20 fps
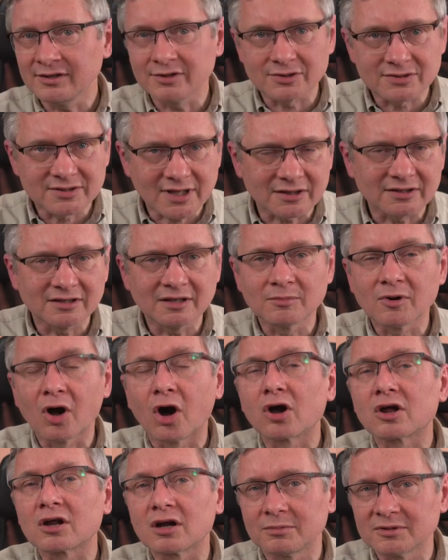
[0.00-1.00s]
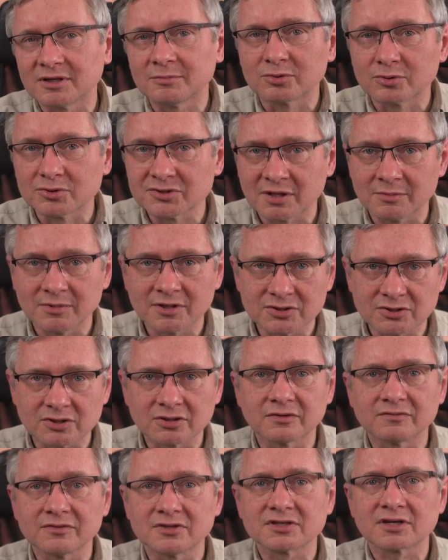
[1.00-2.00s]
I ostatnim ogromnym plusem jest
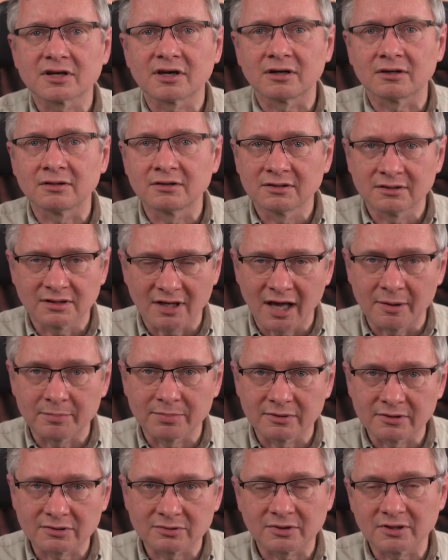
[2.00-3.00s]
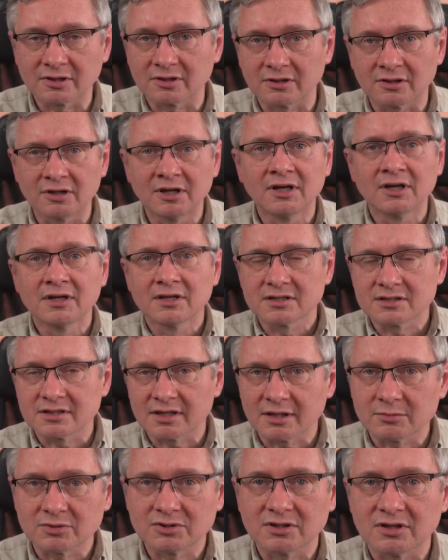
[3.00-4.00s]
środowisko Apple, którego
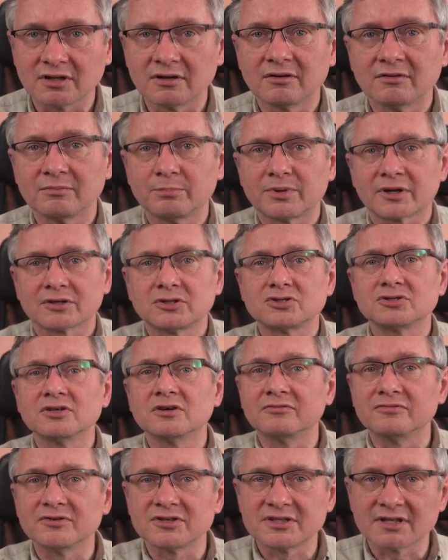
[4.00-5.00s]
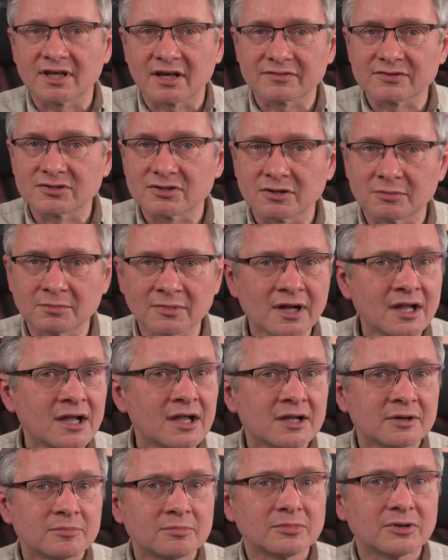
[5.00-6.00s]
stałem się praktycznie wyznawcą,
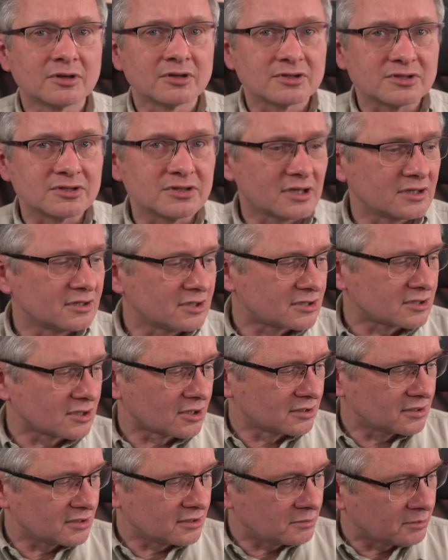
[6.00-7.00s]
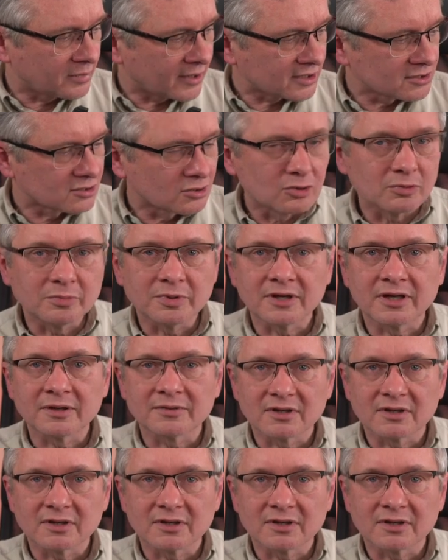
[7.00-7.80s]
bo z jednej strony bardzo lubię